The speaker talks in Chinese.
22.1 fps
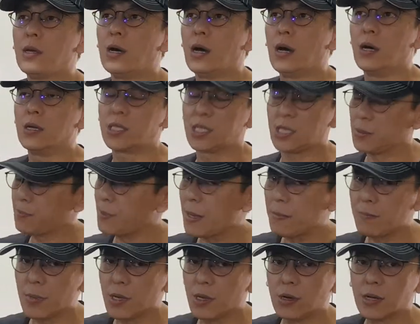哦，即
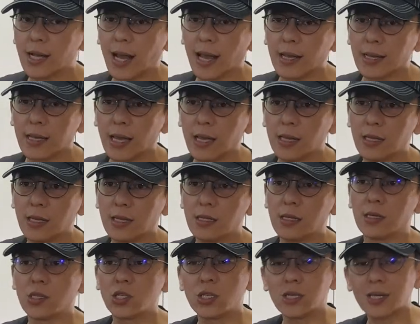便没有改
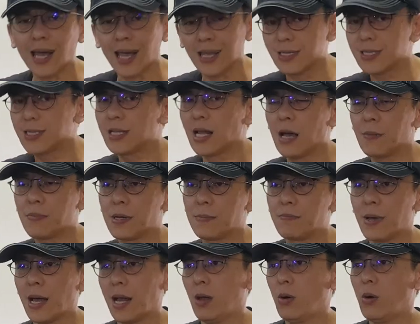KT 的，是改其他
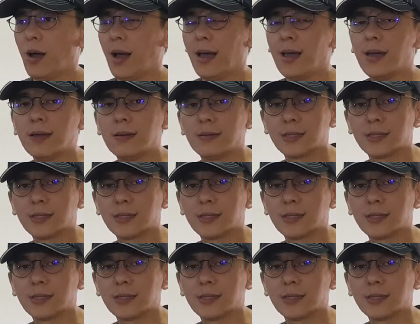品牌的话，